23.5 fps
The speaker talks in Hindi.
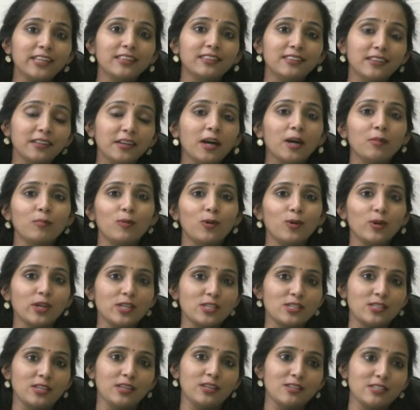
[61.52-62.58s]
एक दिन हम लोग
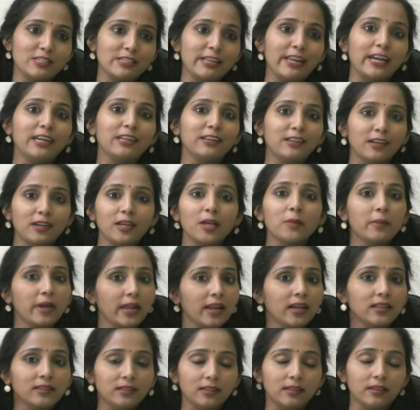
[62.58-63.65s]
इसे सिलेक्ट करके
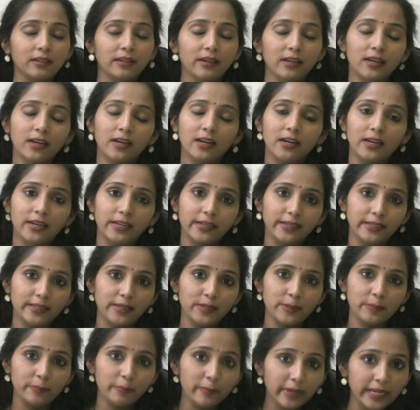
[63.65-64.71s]
महिला दिन
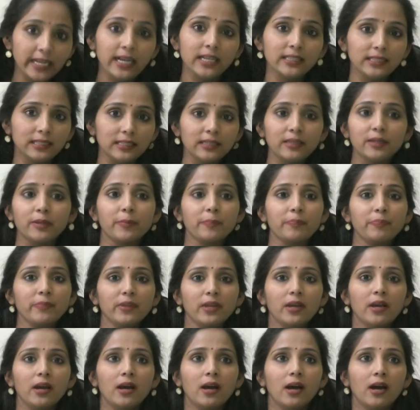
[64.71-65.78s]
मनाते हैं
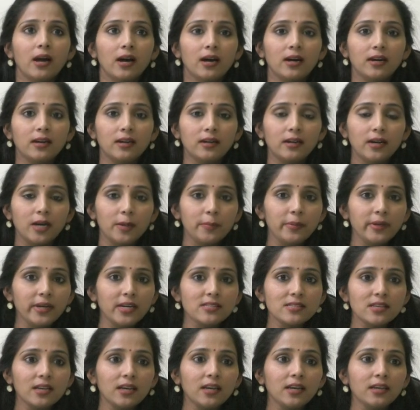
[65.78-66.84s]
अभी
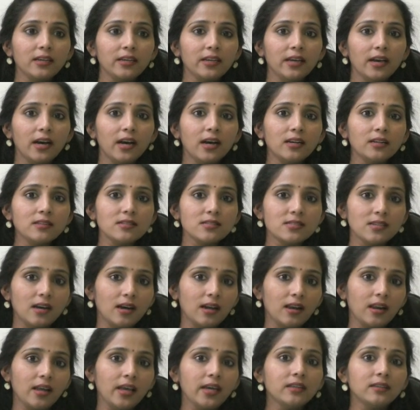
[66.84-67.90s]
ऐसा है कि हर
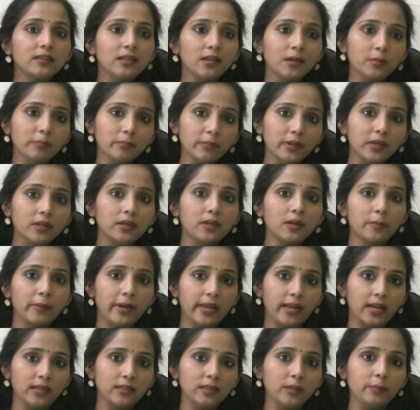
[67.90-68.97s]
साल एक थीम
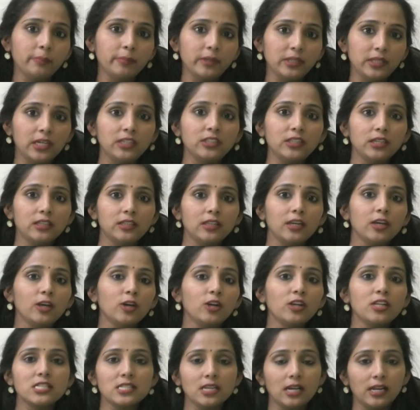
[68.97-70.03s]
महिला दिन पे दिया जाता है और
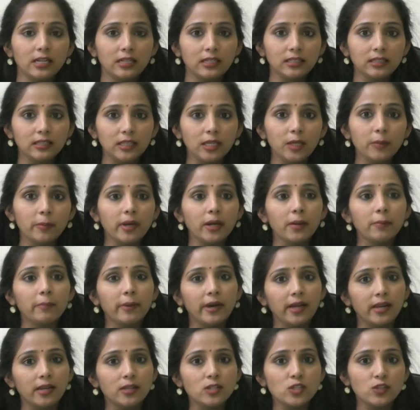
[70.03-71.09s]
इस साल का थीम है
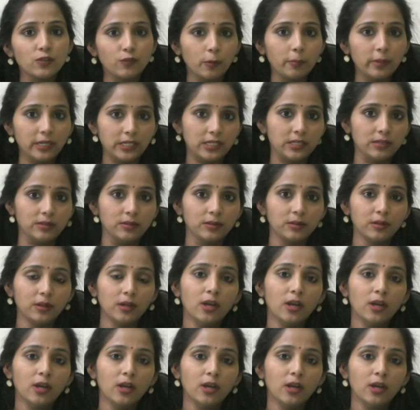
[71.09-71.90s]
बैलेंस फॉर बेटर